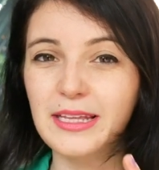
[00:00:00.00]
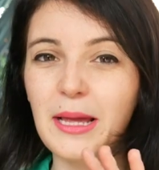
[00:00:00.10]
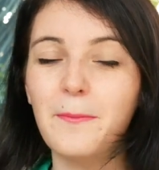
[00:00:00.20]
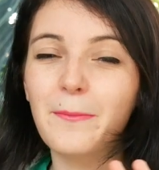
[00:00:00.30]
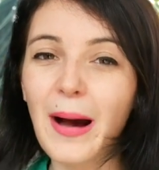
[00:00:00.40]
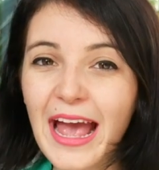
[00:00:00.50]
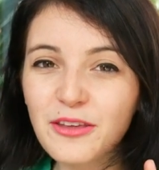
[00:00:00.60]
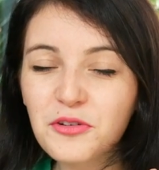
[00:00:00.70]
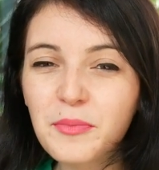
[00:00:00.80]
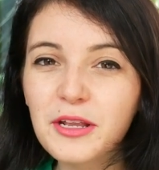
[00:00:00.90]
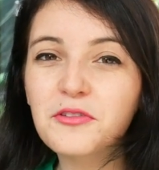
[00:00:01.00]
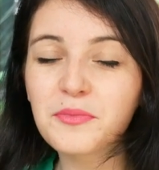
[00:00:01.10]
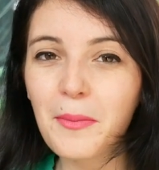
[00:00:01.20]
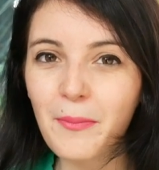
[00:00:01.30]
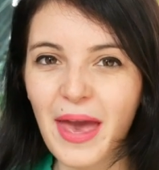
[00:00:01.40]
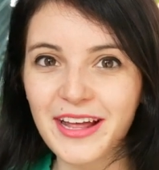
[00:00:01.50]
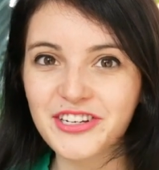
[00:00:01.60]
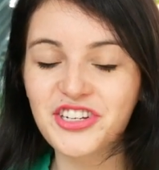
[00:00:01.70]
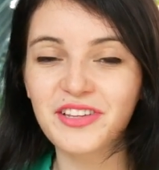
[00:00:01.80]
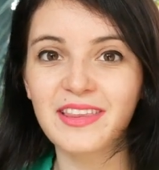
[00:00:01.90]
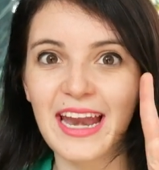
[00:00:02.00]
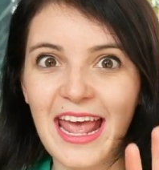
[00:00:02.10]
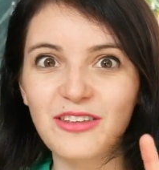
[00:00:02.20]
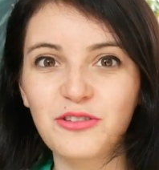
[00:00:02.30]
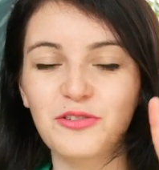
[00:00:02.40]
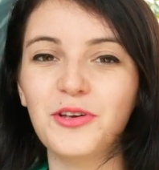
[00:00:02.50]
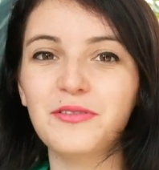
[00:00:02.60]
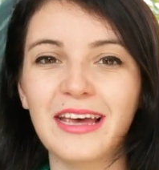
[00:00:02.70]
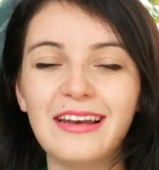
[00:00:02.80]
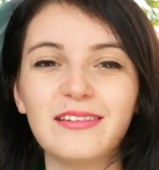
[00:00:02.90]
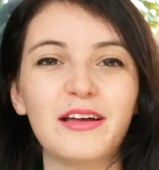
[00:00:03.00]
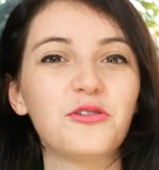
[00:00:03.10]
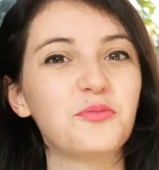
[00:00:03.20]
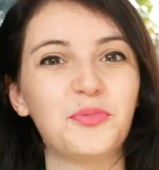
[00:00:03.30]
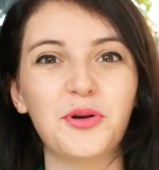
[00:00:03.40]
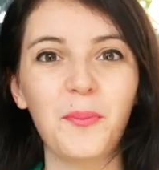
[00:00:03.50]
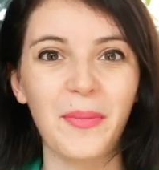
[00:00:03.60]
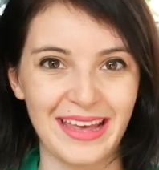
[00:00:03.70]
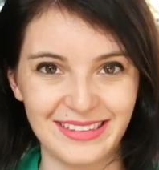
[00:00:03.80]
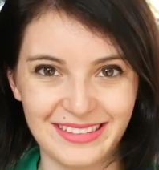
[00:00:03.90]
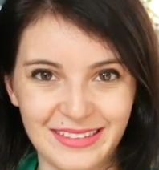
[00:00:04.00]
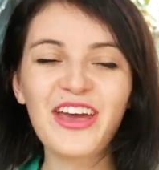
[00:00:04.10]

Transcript: vai dar mais ou menos uma média de 3 sonhos realizados por mês.